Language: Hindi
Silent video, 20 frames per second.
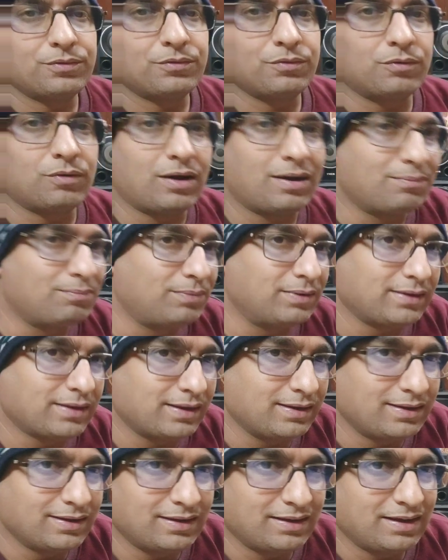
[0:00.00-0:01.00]
तो अब
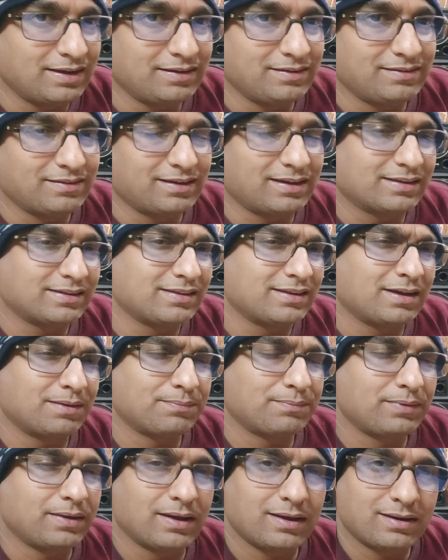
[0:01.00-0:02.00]
बताइएगा इस कितना
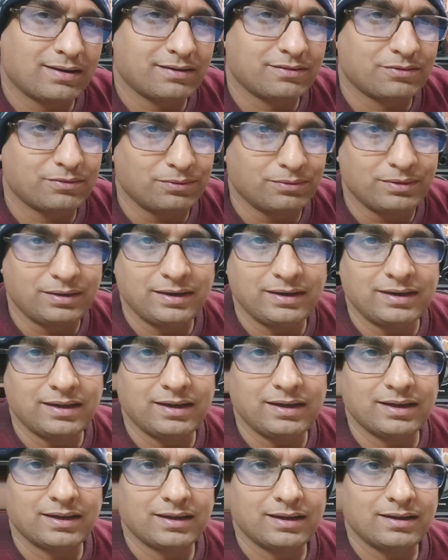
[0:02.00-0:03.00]
प्यारा सोनी
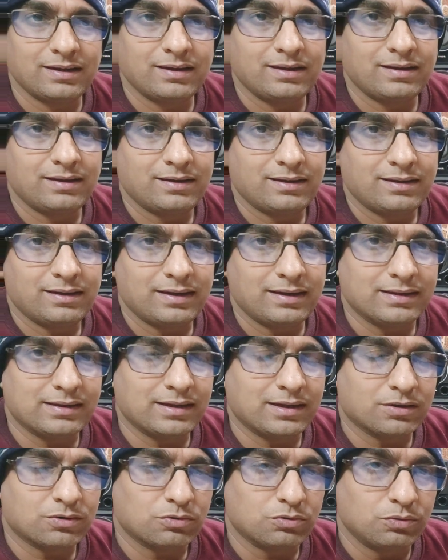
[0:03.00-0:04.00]
ने
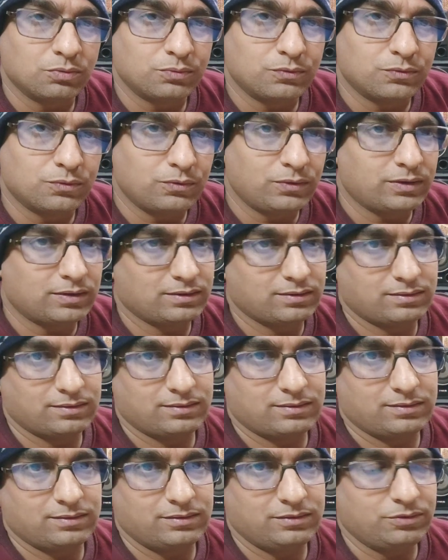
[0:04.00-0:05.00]
इतना खूबसूरत
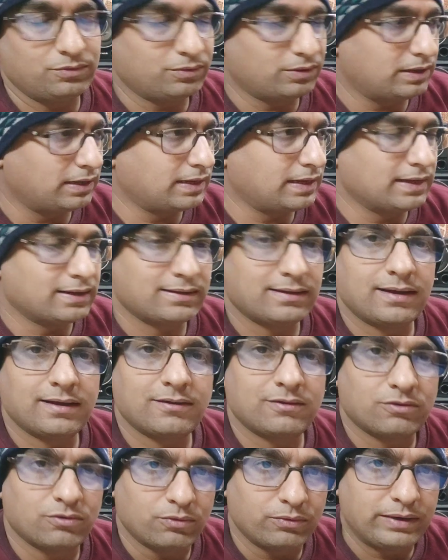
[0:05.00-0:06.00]
जो कि कहते हैं
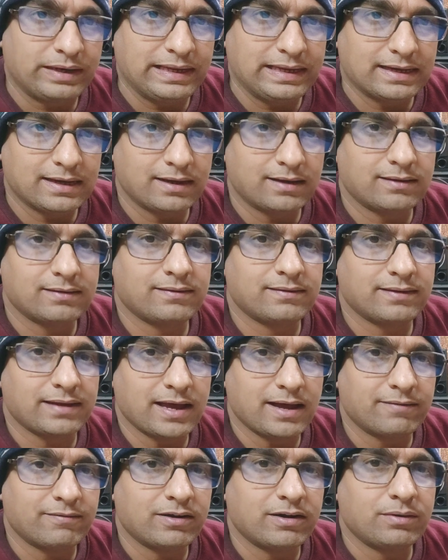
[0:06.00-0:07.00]
सोनी का
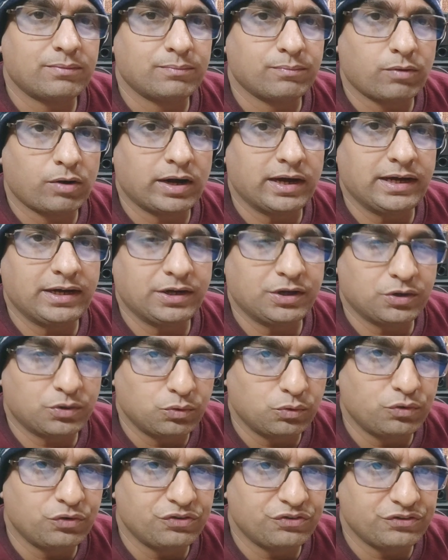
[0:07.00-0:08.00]

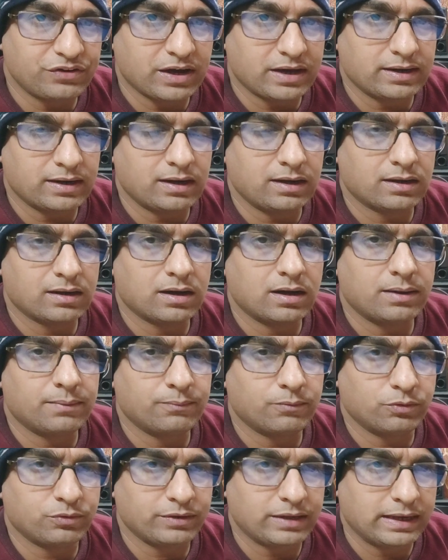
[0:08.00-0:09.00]
7.2 चैनल का
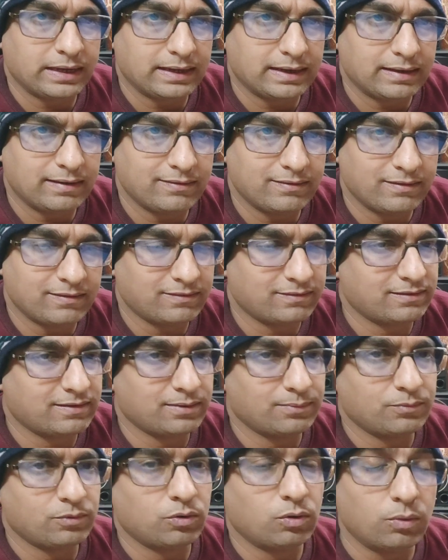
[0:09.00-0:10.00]
मोटेकी
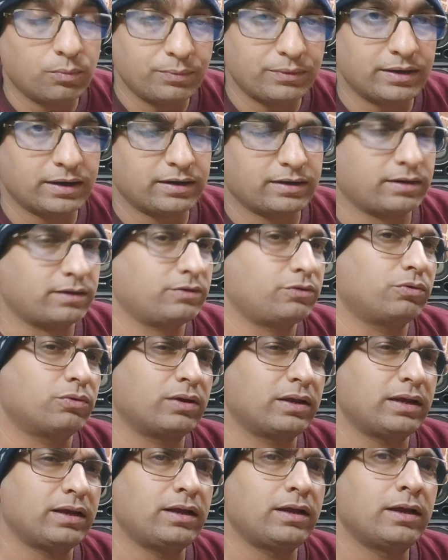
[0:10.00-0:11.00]
सिस्टम होम थिएटर जो
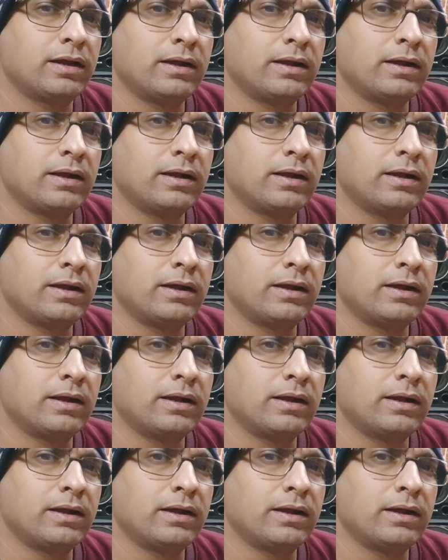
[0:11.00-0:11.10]
कि